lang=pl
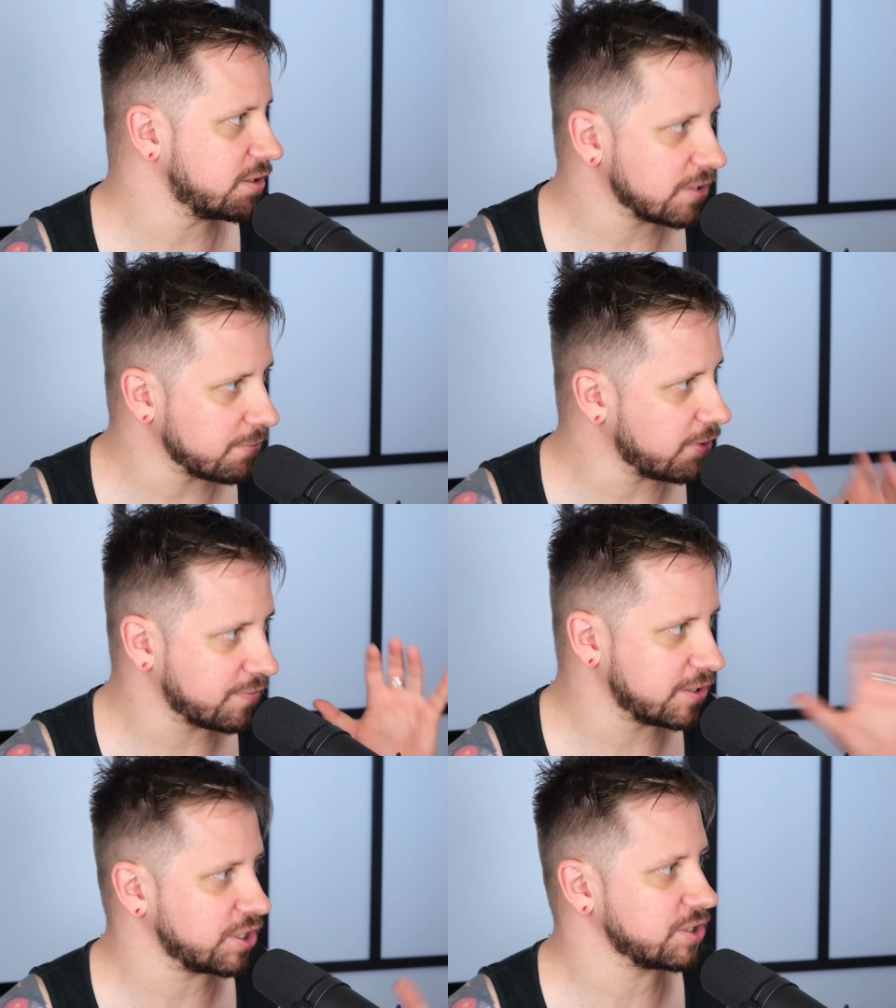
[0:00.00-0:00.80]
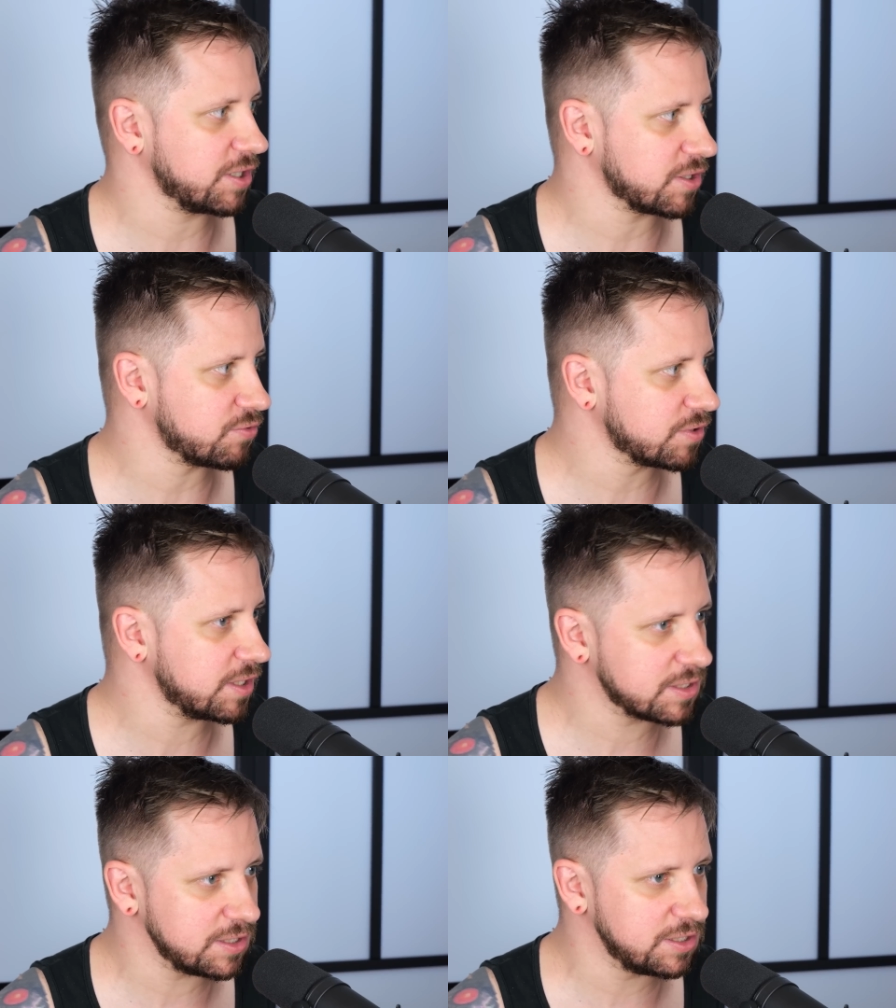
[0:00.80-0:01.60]
I ona była w tej szansie na mhm.
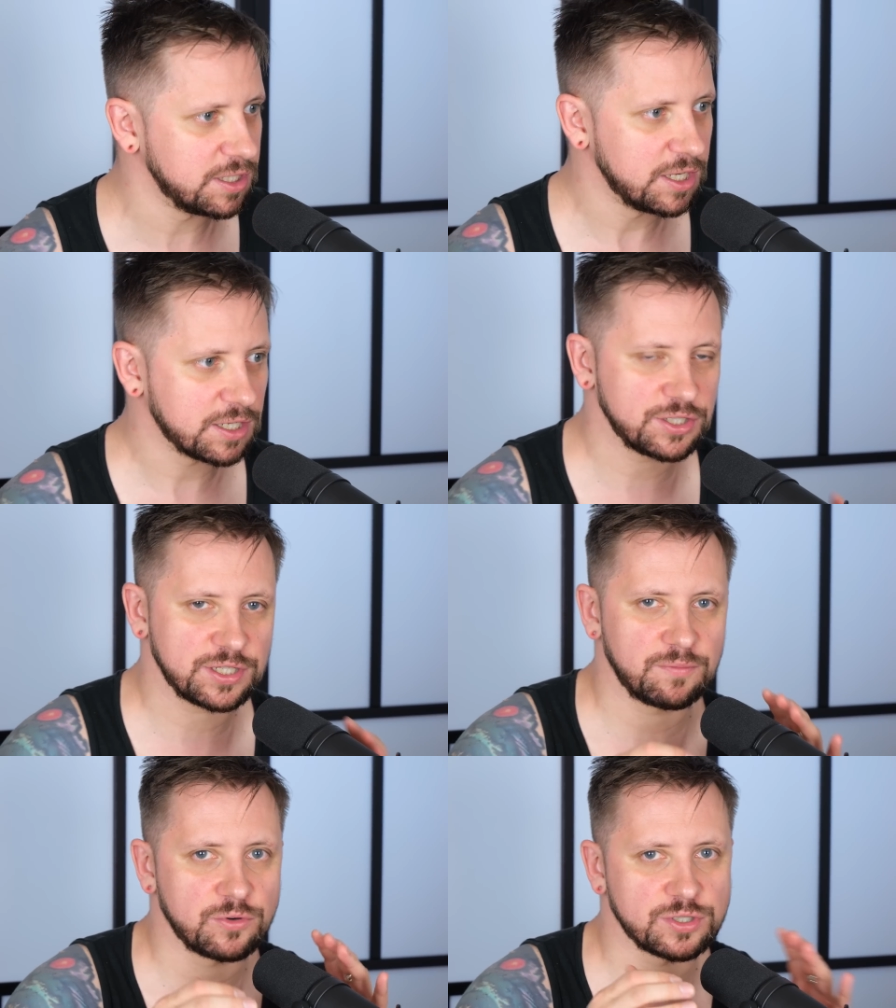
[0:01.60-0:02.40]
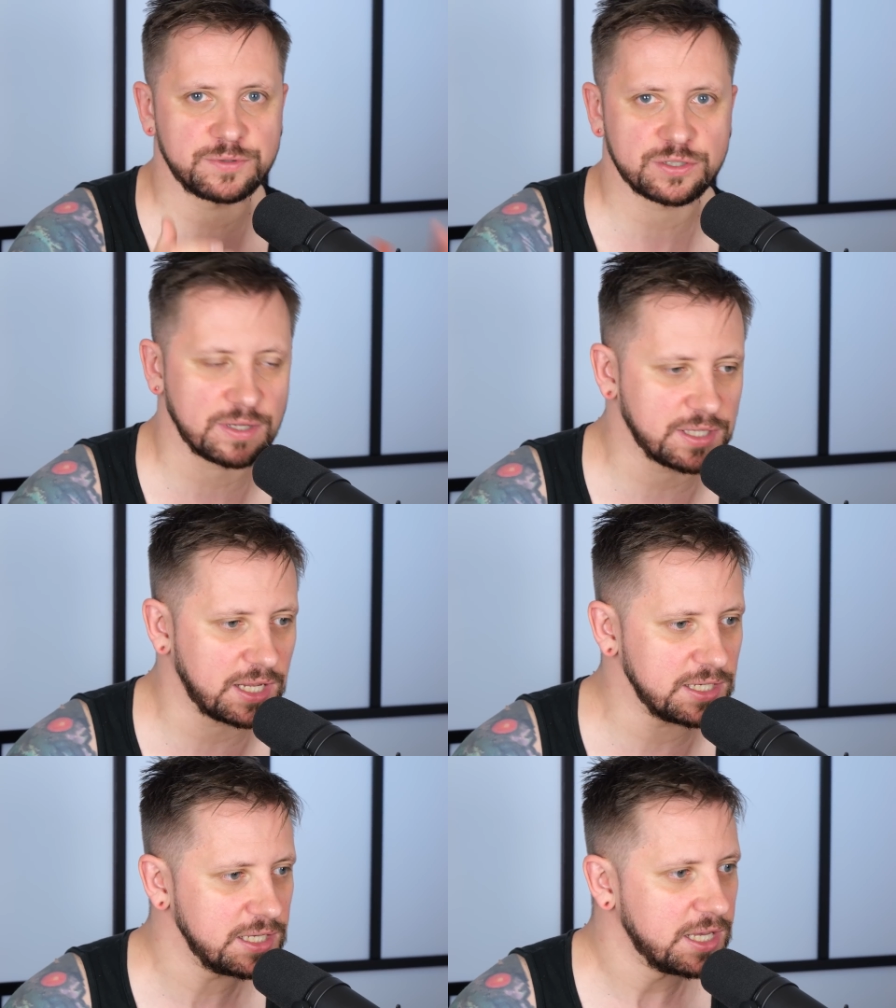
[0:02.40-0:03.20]
sukces i gdzieś tam może przeszła
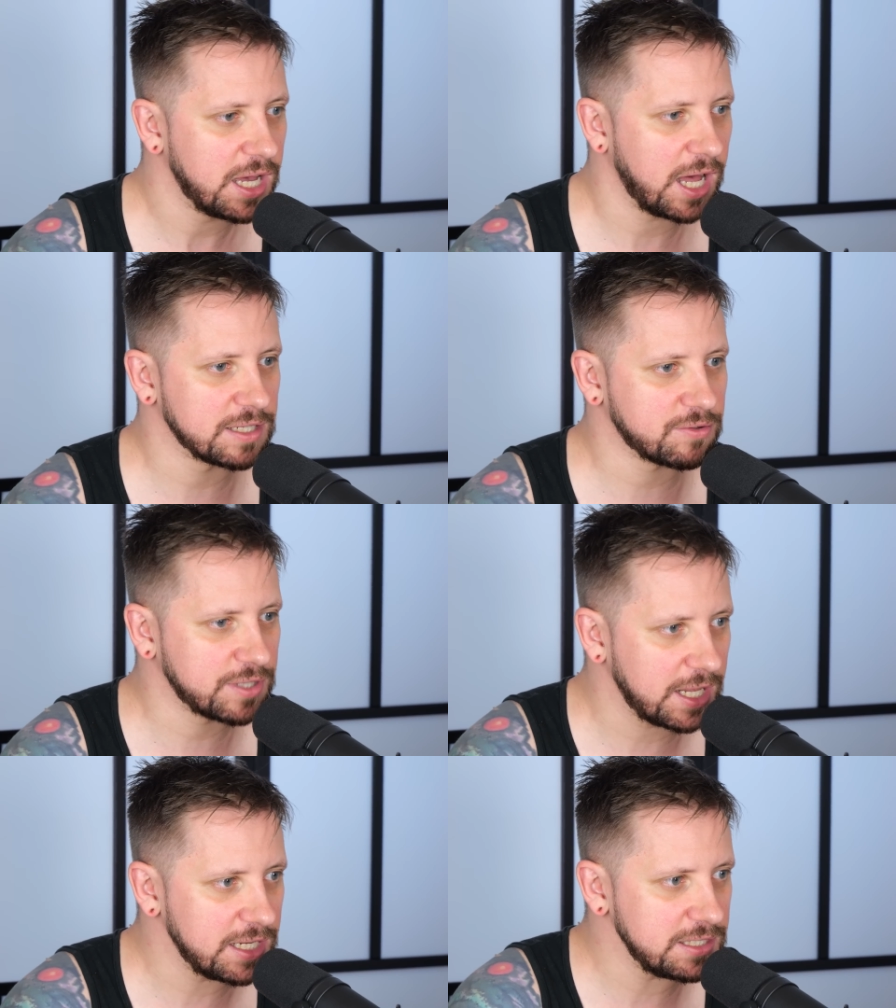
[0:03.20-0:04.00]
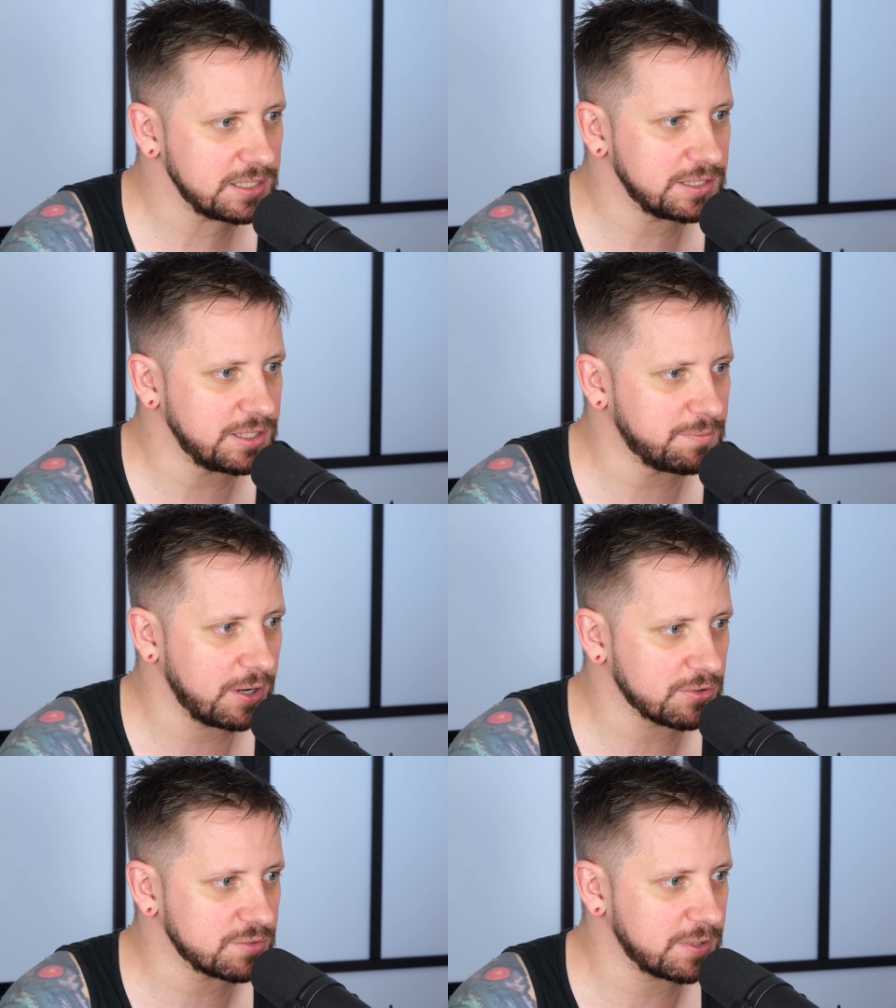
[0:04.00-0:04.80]
dalej, ale to dalej nie
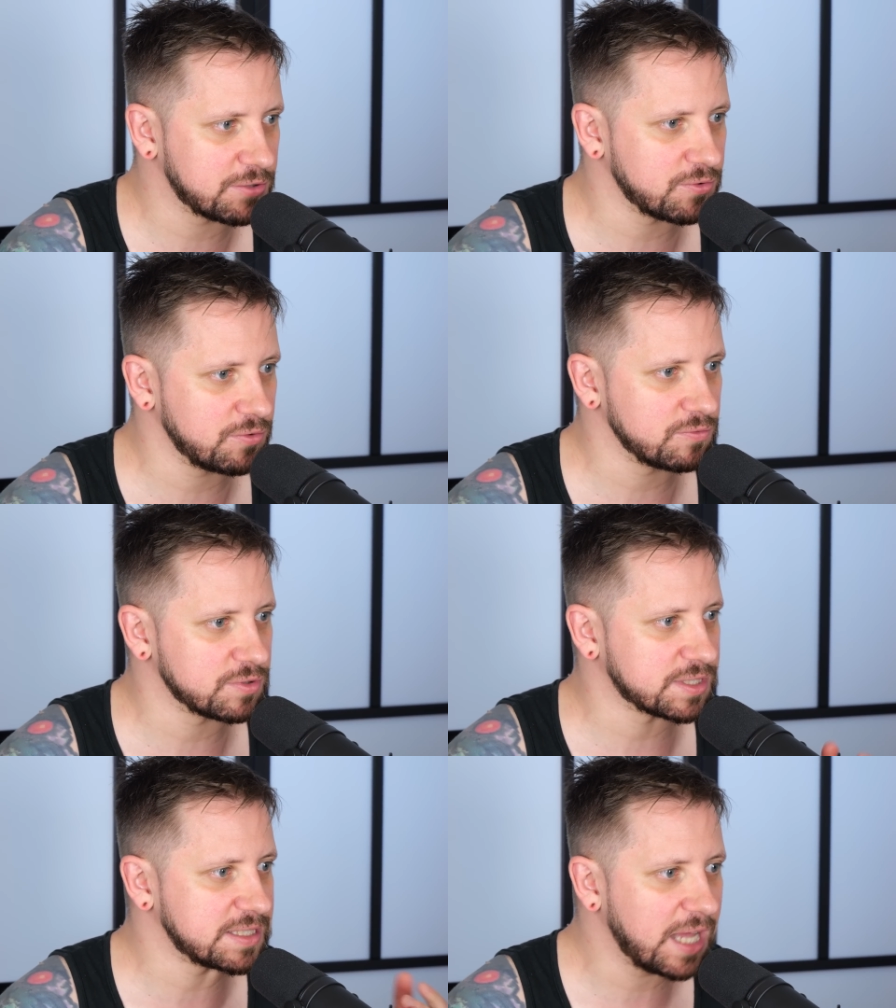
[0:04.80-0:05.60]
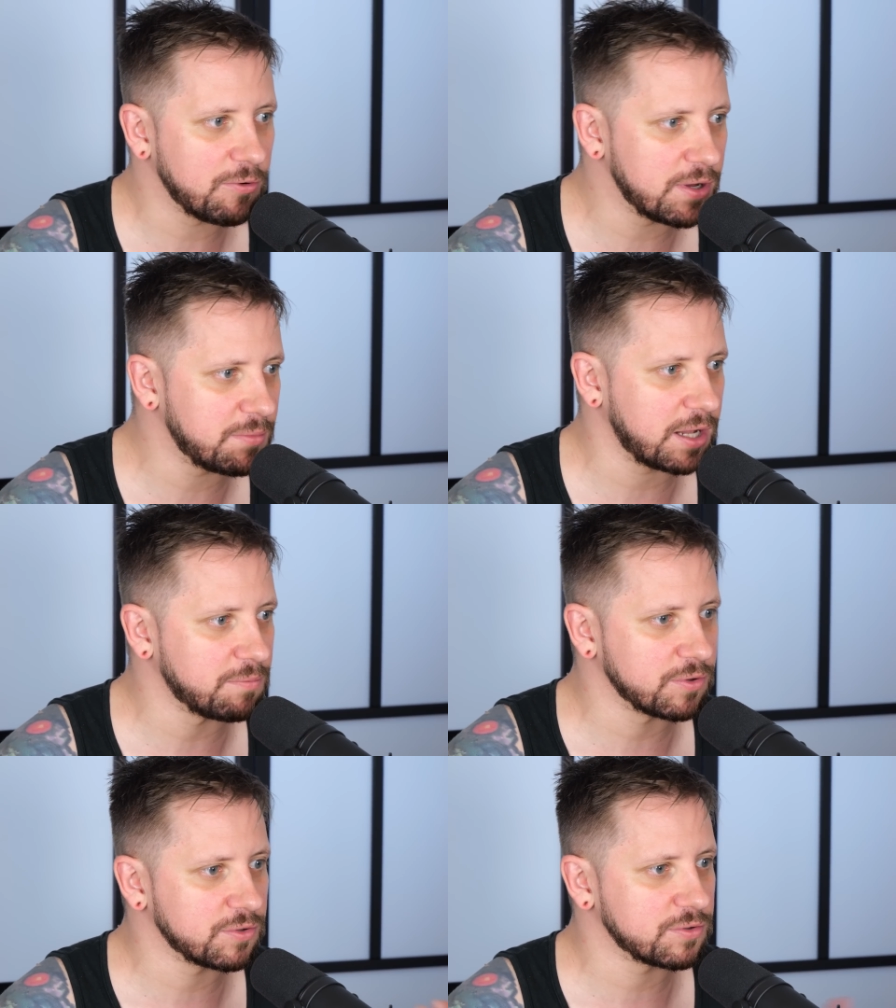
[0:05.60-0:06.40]
była osoba, którą znałem
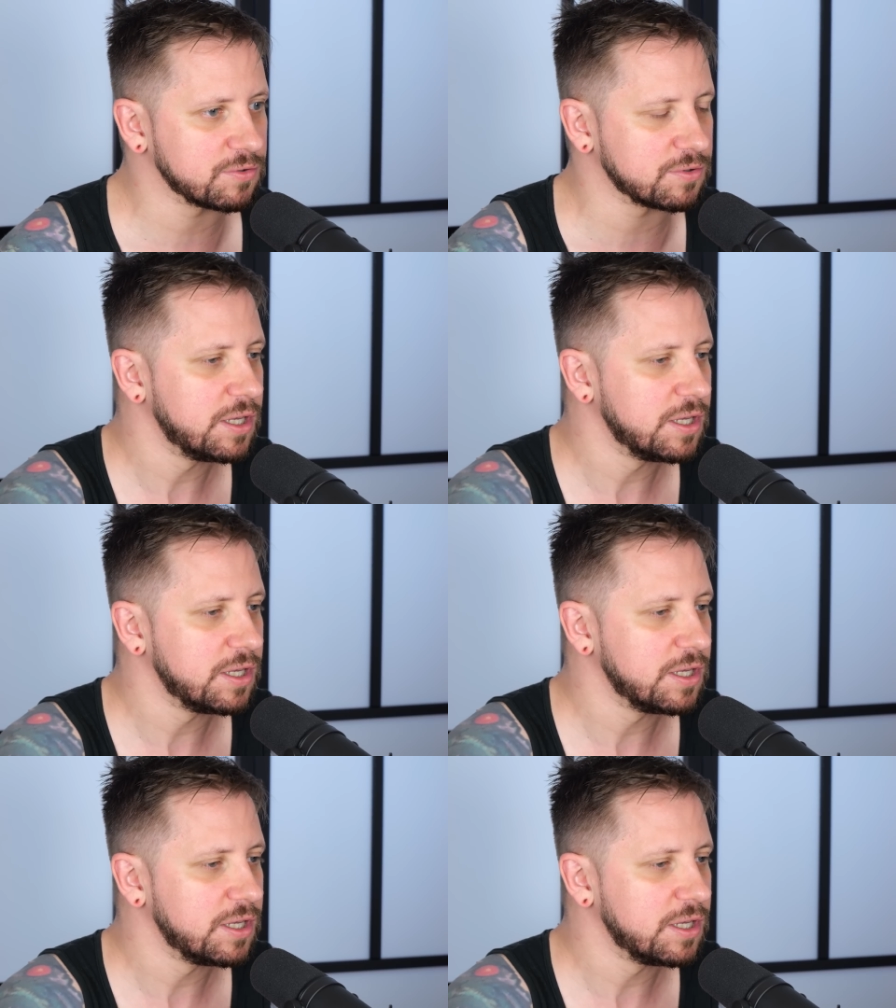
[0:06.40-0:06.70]
albo no...